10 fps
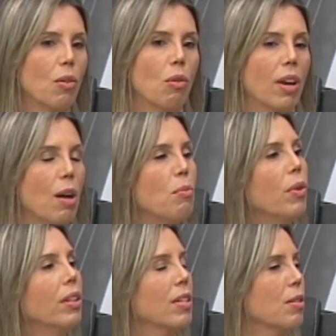colocar
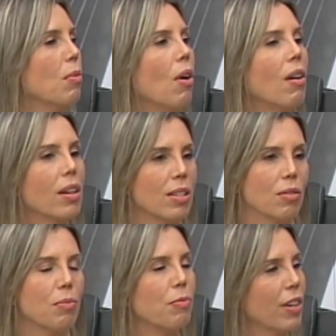muitas
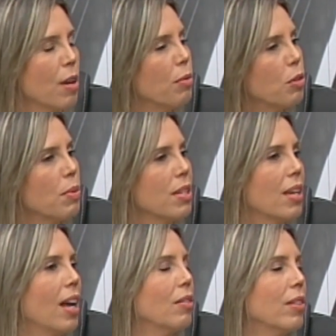molas ou ficar muito
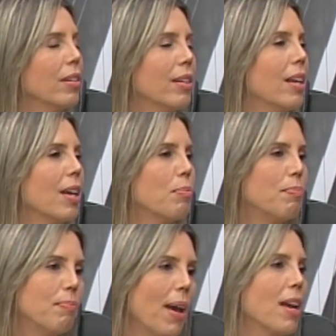pesado e, e daí
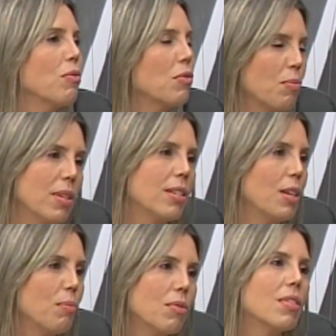perde uns
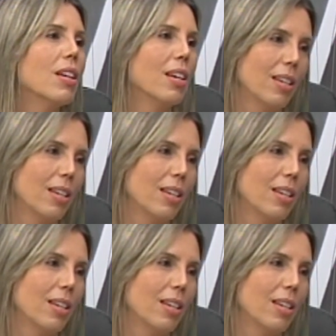princípios